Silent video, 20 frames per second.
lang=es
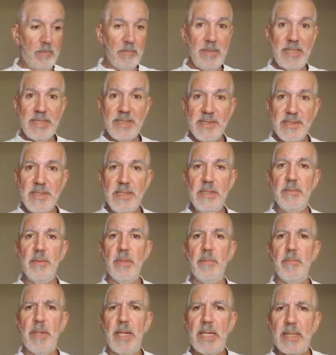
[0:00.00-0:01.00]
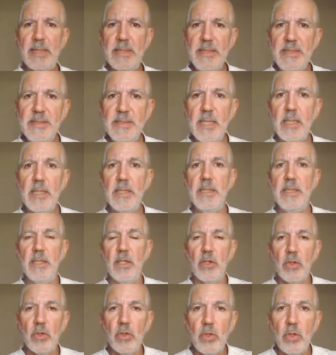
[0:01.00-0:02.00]
Me sirve para
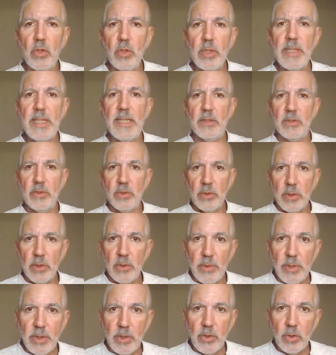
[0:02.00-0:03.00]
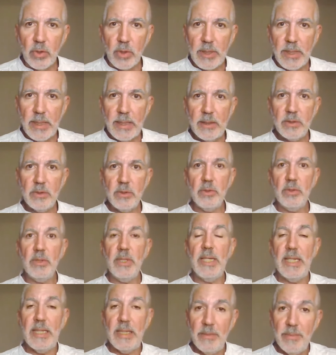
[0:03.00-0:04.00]
discernir lo correcto de lo
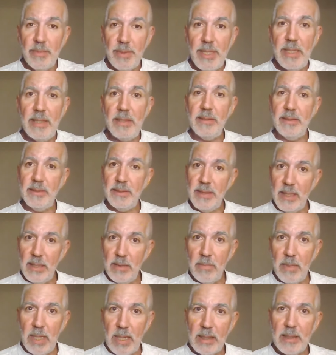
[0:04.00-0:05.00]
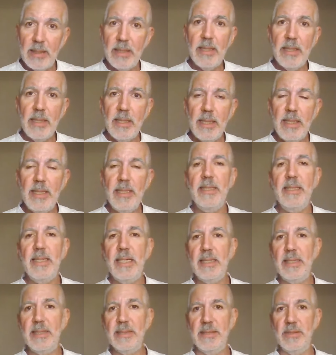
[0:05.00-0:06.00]
incorrecto, el bien del mal, en
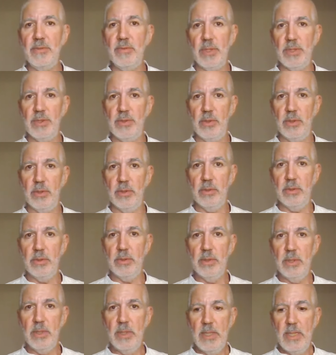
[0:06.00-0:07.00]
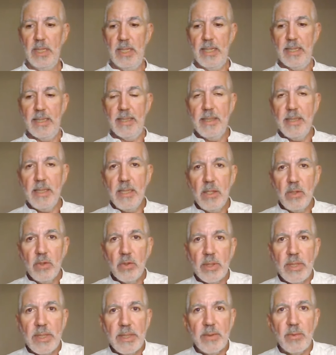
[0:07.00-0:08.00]
cada situación. ¿Qué es
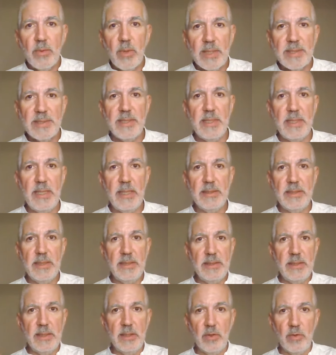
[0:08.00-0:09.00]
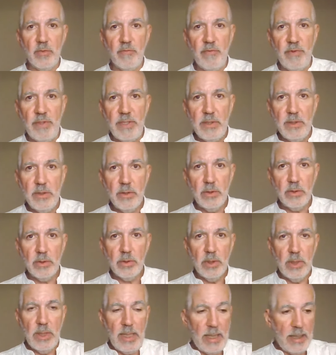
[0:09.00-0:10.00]
lo que debo hacer ante este
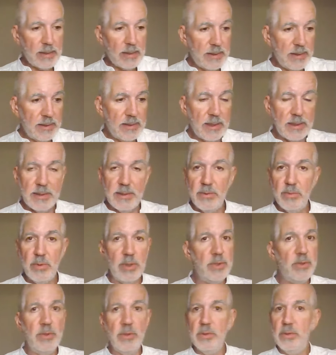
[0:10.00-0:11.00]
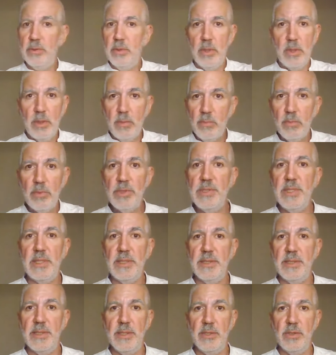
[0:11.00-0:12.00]
conflicto, ante esta situación? Muy
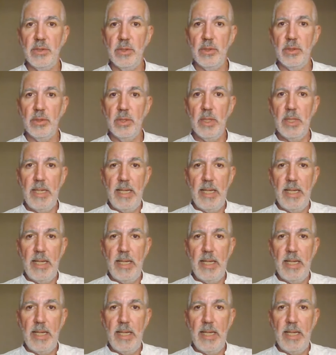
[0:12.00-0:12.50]
sencillo.